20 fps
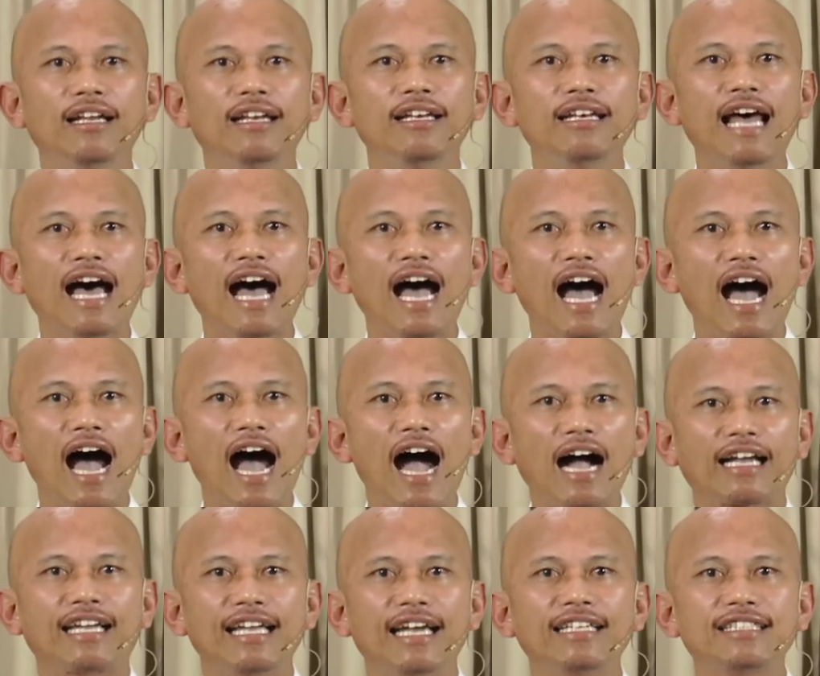
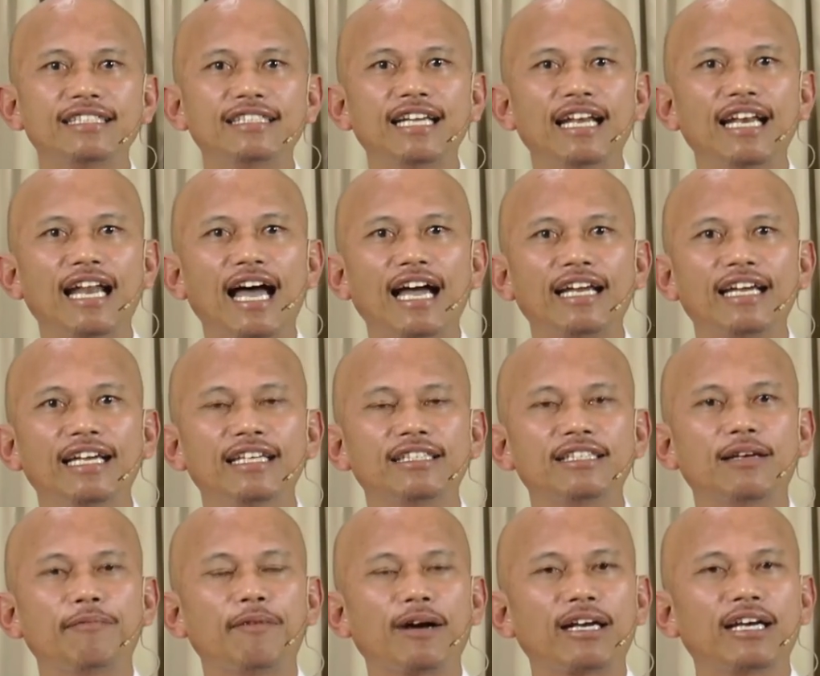naaakyat sa langit
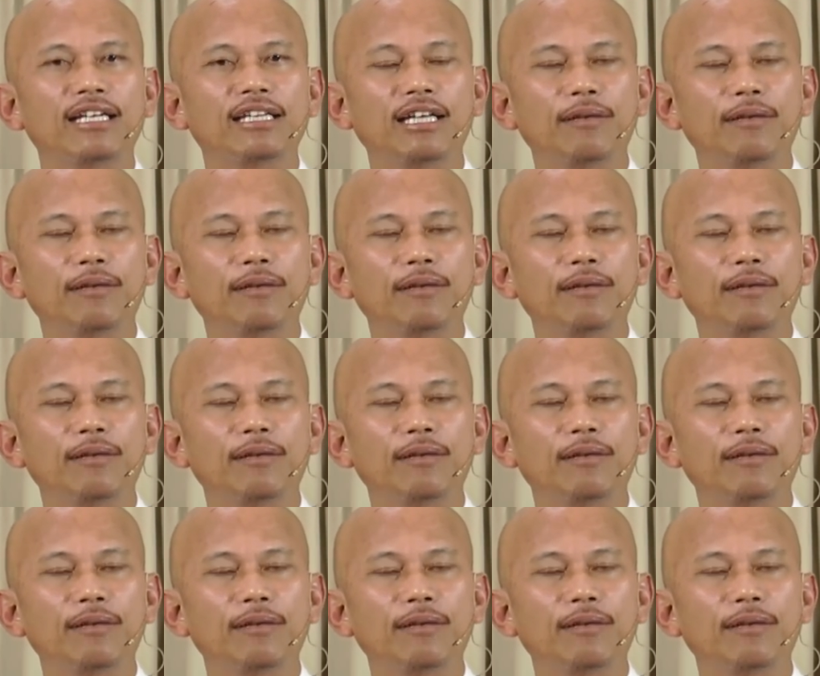sapagkat